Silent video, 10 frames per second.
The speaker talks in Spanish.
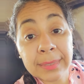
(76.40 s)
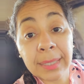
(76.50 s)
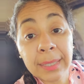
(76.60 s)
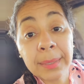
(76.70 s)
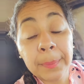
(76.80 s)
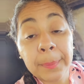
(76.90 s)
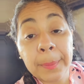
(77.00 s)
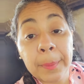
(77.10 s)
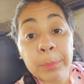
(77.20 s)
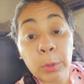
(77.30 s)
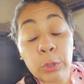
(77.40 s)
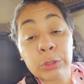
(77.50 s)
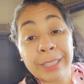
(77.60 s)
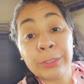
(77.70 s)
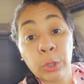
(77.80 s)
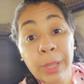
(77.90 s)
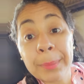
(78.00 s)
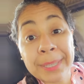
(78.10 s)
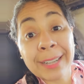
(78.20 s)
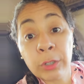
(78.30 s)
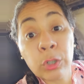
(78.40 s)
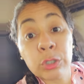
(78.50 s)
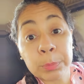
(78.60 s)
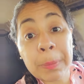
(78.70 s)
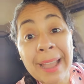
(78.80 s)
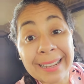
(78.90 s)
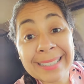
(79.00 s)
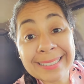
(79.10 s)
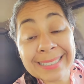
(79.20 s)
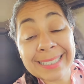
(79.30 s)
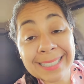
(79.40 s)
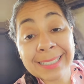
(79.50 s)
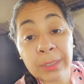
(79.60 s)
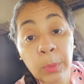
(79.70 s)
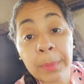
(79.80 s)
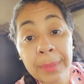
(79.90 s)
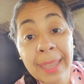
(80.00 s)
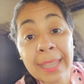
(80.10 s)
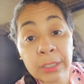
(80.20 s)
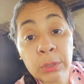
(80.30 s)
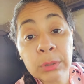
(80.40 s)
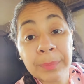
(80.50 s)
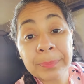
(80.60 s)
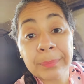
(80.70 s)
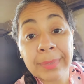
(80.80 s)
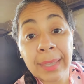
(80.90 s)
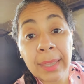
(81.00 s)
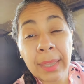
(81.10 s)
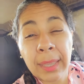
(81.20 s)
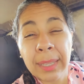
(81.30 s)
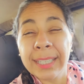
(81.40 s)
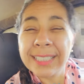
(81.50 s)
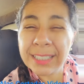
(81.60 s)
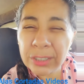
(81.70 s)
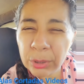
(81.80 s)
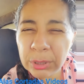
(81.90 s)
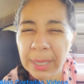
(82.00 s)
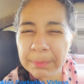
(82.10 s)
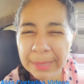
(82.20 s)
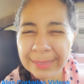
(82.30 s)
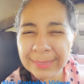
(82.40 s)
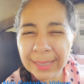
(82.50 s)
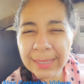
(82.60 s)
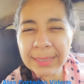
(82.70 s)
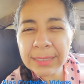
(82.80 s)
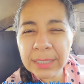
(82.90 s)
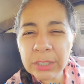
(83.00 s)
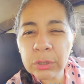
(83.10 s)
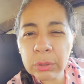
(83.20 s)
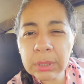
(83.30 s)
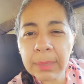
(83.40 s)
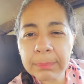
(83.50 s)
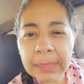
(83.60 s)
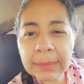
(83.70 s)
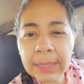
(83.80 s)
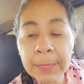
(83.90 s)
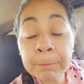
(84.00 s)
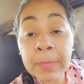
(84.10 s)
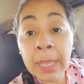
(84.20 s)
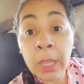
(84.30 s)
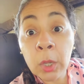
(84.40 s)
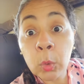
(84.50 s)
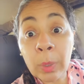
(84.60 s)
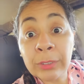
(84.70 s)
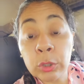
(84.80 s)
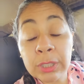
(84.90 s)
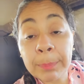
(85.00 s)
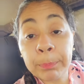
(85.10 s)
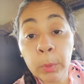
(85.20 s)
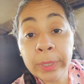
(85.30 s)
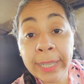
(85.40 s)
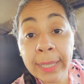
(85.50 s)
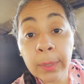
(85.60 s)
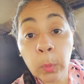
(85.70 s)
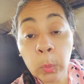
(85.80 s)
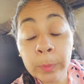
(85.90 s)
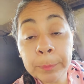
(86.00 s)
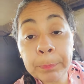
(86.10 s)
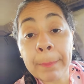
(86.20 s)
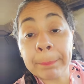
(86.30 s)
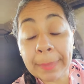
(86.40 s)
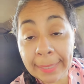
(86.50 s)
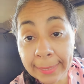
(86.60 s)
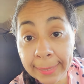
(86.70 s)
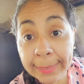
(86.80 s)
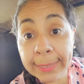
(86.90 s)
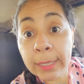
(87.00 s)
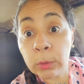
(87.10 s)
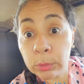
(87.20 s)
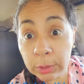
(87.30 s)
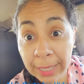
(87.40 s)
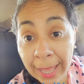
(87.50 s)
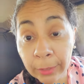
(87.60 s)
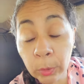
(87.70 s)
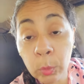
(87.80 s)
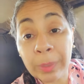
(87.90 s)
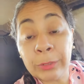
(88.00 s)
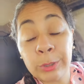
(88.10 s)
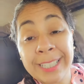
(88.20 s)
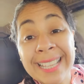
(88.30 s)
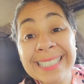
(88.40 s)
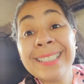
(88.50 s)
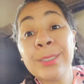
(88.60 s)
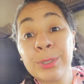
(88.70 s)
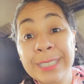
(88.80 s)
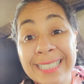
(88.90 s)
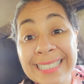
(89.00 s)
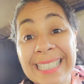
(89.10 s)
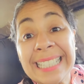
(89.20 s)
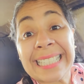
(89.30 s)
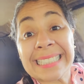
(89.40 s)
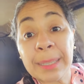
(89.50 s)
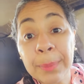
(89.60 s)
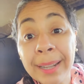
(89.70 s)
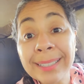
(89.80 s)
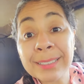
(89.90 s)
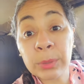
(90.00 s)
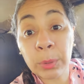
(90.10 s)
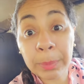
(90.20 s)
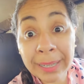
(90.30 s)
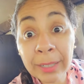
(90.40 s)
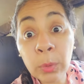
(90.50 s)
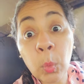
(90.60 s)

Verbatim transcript: ¿sí? Por los que todavía no nos pagan desde hace nueve años. Y chistosamente, chistosamente, cuando se pone un papel en el juzgado, cuando ya se nos dice que se va a resolver,